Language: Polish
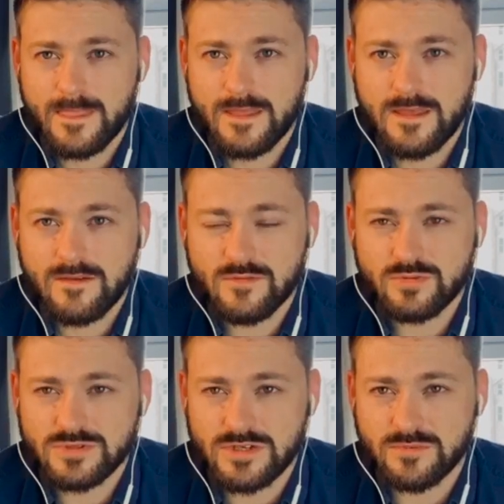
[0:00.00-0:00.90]
i
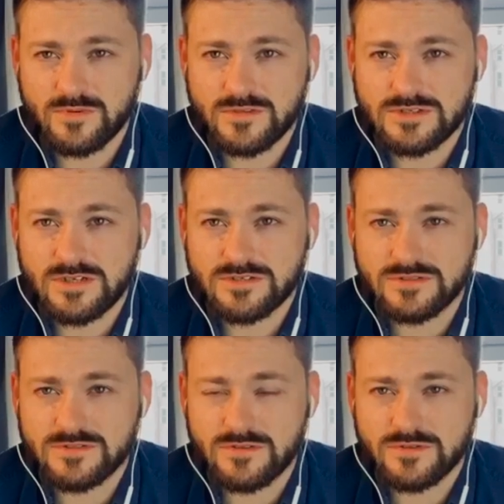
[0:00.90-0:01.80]
wypuszczenie powietrza, licząc
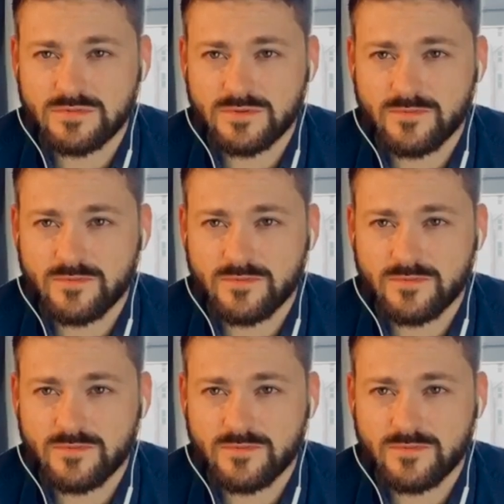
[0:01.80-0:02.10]
do ośmiu.